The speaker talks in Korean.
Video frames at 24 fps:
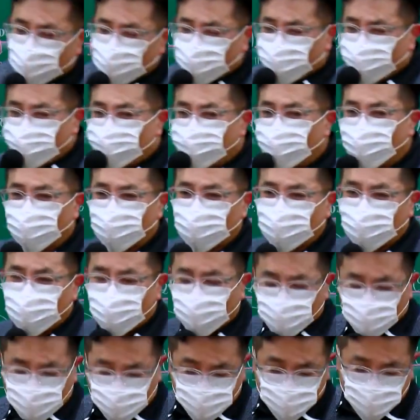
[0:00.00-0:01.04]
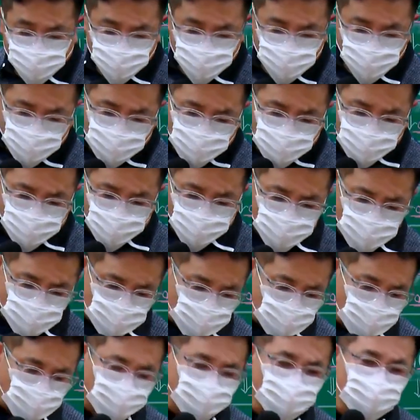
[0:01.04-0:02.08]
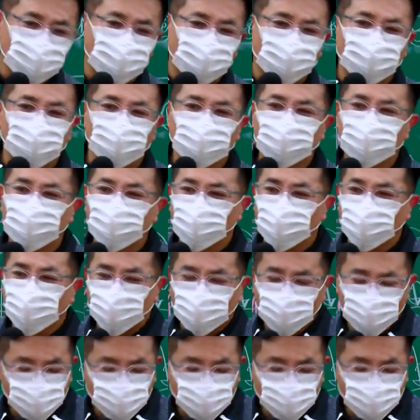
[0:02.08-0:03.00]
임목이라 함은 토지에 부착된 수목의